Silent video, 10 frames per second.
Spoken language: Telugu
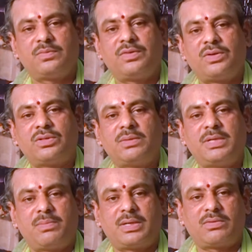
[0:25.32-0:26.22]
విరోధం
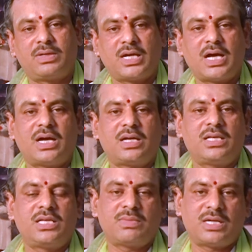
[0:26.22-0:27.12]
ఏర్పడకుండగా
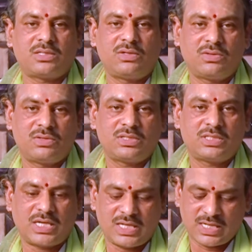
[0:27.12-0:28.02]
ఈ మాసంలో
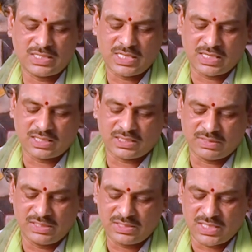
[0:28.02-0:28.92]
చాలా జాగ్రత్త
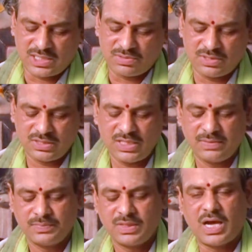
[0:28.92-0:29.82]
వహించాల్సి ఉంటుంది
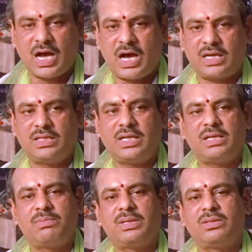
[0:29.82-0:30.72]
ఆర్థిక
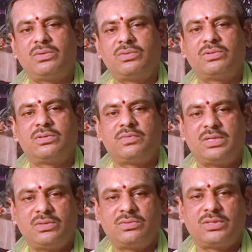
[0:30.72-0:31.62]
ఇబ్బందులను
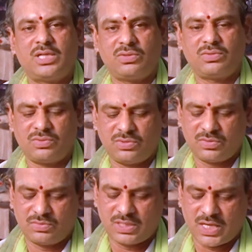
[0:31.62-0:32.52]
వీరు ఎదుర్కొంటూ
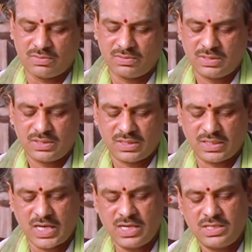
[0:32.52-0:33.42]
ఉంటారు
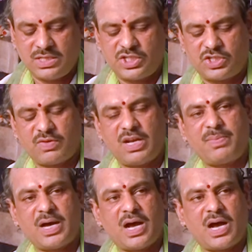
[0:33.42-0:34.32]
కనుక
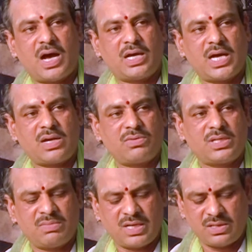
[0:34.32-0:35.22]
స్వల్ప
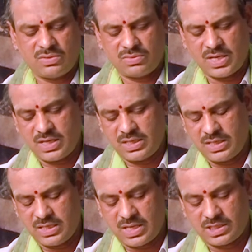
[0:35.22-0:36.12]
అనారోగ్య బాధలు కూడా
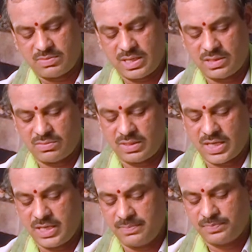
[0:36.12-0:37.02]
ఈ రాశి వాళ్లకు
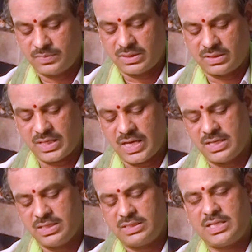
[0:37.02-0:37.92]
ఉంటాయి కనుక
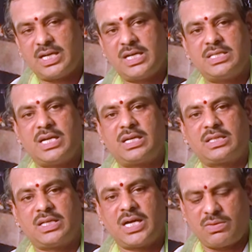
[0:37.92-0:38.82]
చాలా
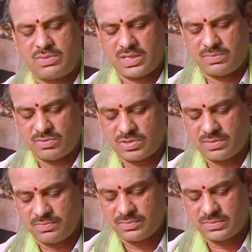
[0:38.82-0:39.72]
జాగ్రత్తగా ఉండడం
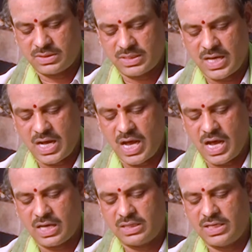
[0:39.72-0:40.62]
అవసరం కనుక
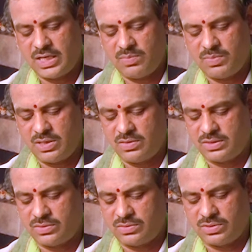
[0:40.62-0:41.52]
ఆర్థిక ఇబ్బందులను
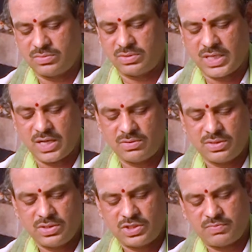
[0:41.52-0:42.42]
ఎదుర్కొంటూ ఉంటారు
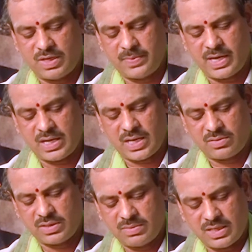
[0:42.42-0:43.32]
స్వల్ప
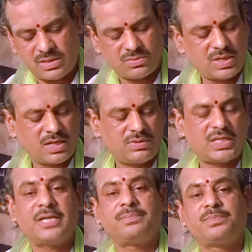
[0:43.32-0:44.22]
అనారోగ్య బాధలు కూడా
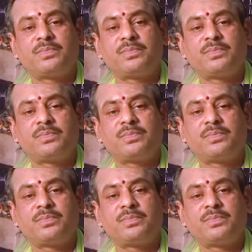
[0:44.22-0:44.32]
ఉంటాయి